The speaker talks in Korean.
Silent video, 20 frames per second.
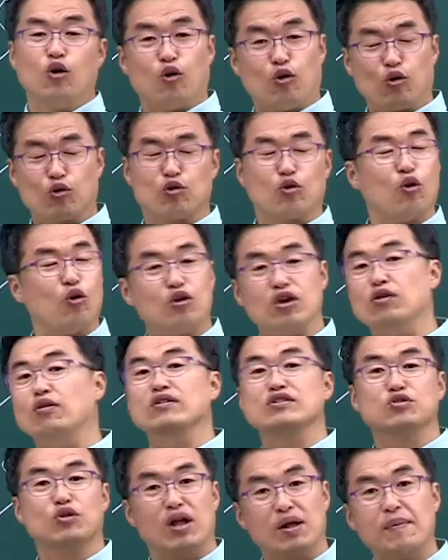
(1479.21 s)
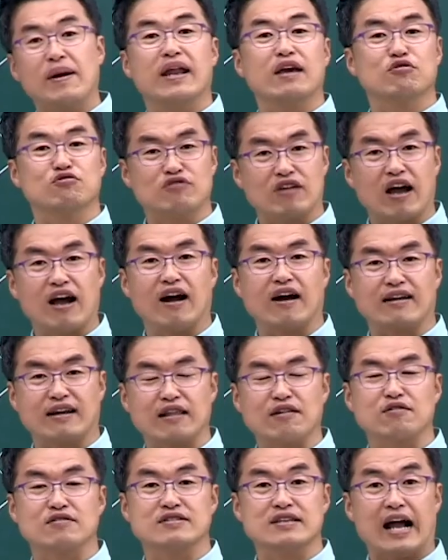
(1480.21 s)
어, 교육이 굉장히
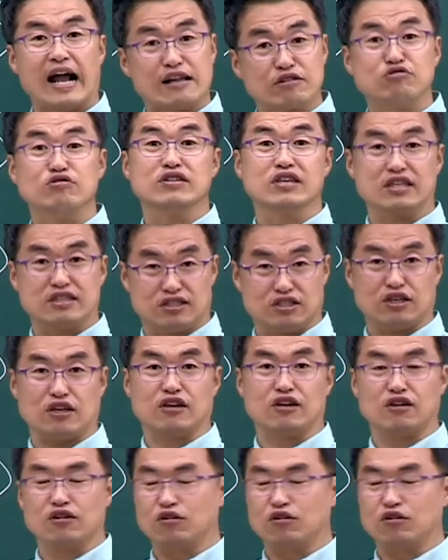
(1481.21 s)
활발했구나라는 걸 알 수 있겠지.